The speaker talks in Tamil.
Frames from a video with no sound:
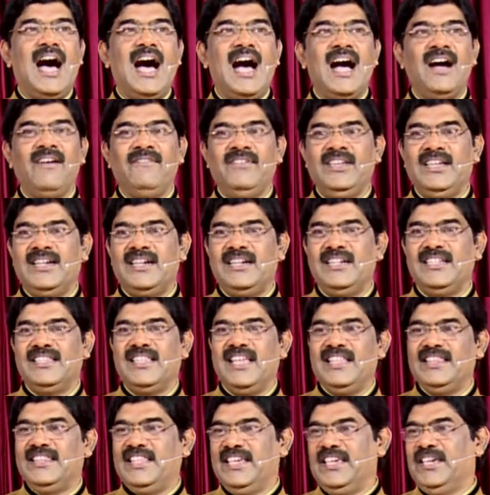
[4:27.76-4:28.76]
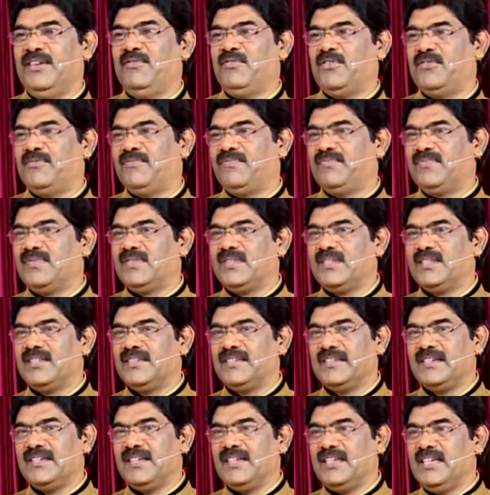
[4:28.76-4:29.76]
ஆவிகள் தான் தெய்வம்
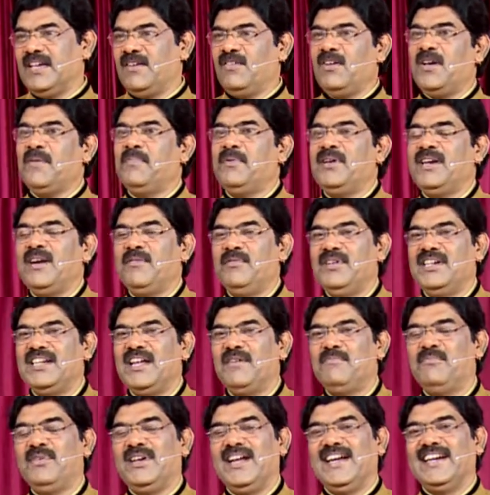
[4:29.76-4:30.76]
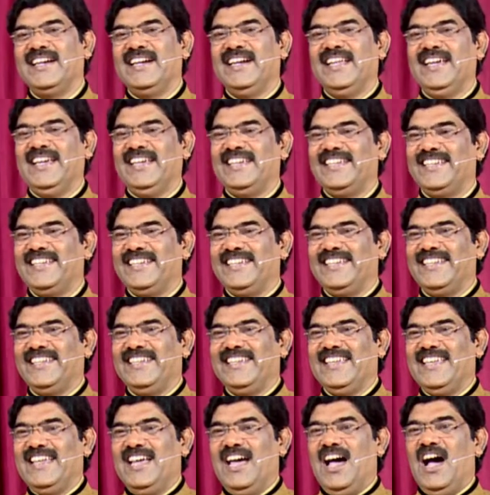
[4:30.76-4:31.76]
எவ்வளோ பேர் அப்படி நம்புகிறாங்களே
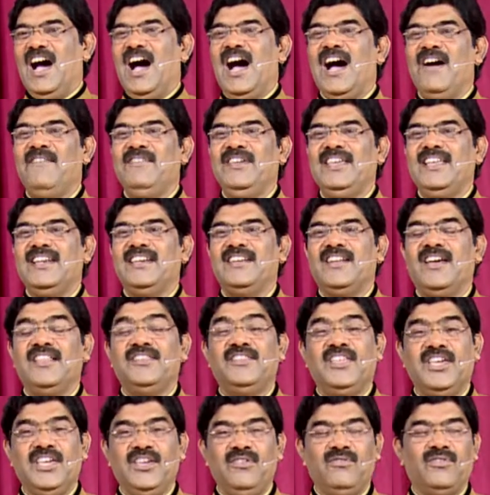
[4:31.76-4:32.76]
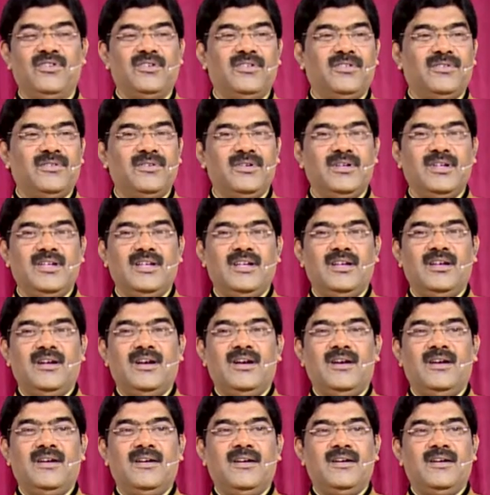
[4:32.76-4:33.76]
தான் தெய்வம்
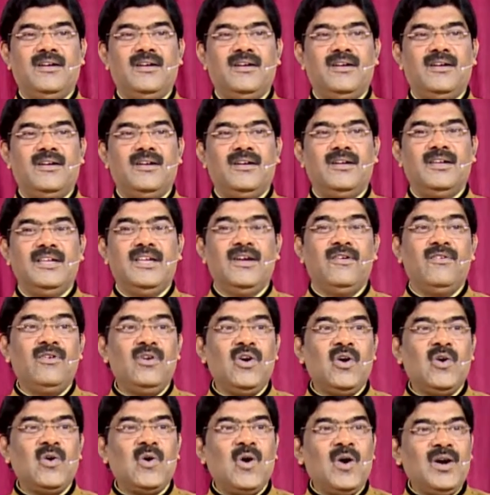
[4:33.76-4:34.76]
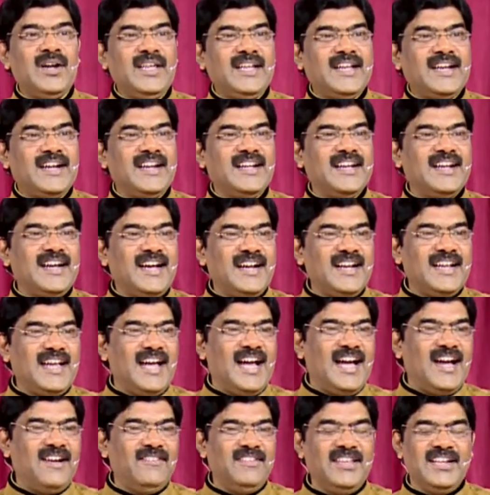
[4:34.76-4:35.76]
எவ்வளோ கோடிக்கணக்கான
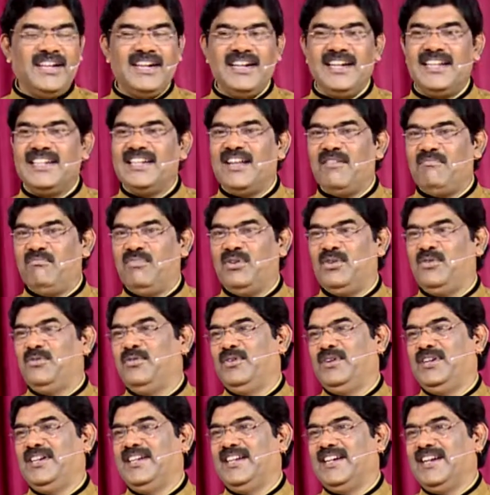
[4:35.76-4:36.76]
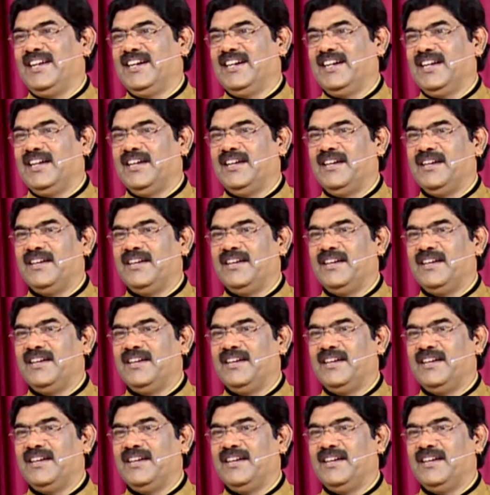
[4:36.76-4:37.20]
ஆவிகளை நம்புறவங்க இருக்கிறாங்க